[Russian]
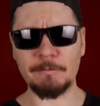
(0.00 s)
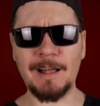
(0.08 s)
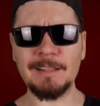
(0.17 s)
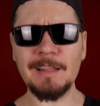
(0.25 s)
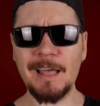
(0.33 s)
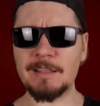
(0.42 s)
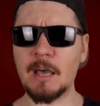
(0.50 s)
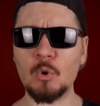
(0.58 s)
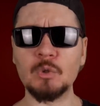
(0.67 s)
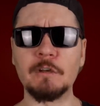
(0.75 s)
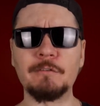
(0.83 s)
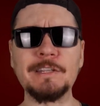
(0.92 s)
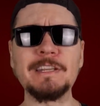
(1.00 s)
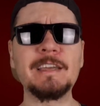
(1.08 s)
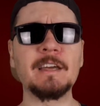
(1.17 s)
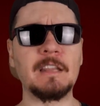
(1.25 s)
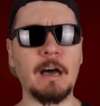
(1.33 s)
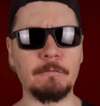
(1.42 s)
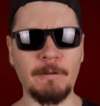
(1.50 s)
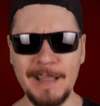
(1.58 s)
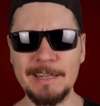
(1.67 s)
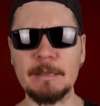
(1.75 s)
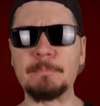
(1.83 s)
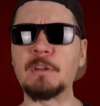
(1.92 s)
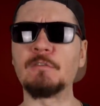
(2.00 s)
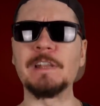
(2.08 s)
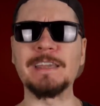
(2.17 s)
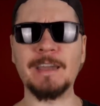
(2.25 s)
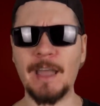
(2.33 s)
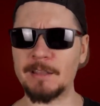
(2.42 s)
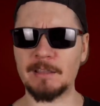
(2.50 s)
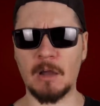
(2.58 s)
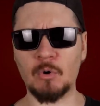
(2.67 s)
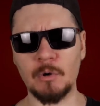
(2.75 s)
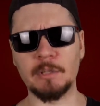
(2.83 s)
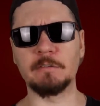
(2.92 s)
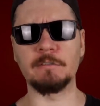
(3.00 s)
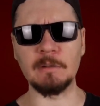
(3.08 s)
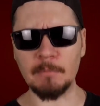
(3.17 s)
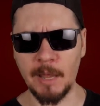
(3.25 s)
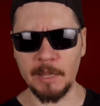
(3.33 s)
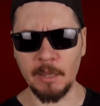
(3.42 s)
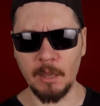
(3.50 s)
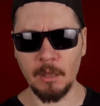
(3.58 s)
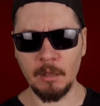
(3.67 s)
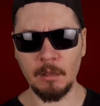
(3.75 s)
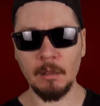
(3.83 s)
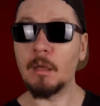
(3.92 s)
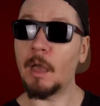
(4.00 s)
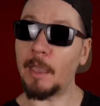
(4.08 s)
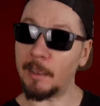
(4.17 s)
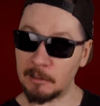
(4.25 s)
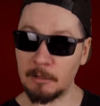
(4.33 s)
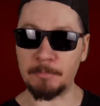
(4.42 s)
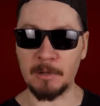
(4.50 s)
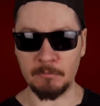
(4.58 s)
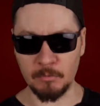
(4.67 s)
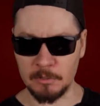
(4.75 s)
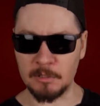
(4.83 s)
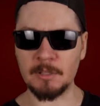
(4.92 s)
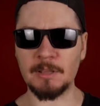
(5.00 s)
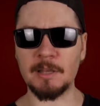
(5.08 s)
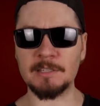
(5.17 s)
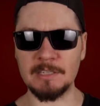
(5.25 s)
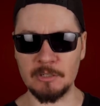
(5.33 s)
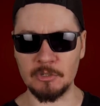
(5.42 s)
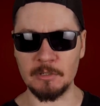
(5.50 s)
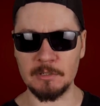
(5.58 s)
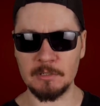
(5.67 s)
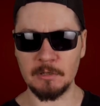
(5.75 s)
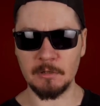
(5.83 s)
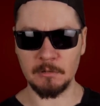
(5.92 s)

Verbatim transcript: волна народного негодования привлекает какое-то внимание. Это приводит к токсичности.